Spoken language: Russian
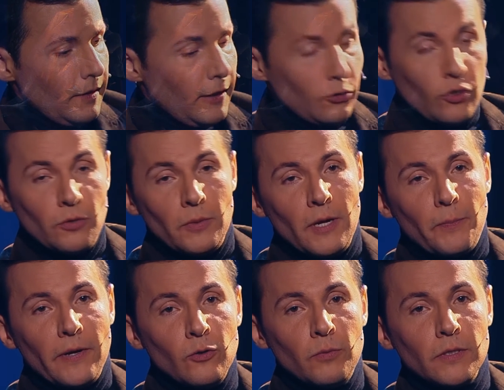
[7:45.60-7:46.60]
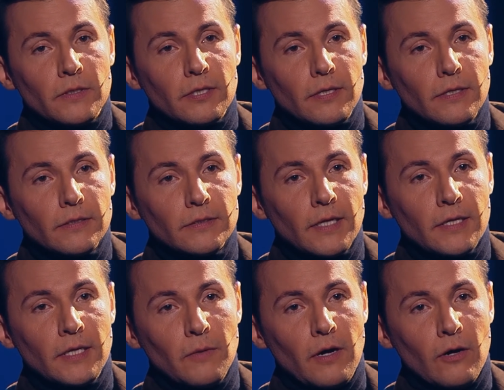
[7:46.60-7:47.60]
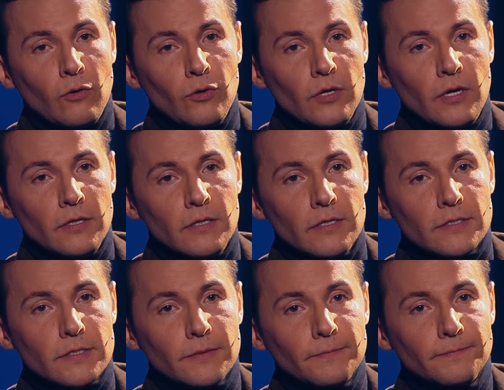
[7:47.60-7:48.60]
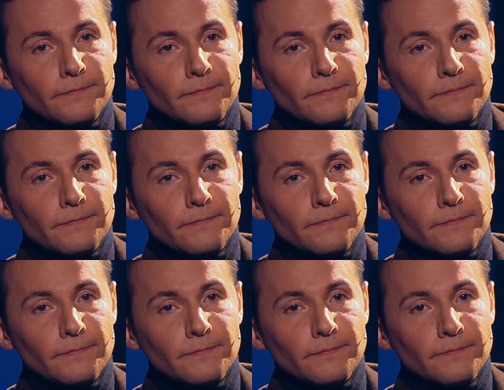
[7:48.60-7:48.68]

которая меня полюбит таким, какой я есть.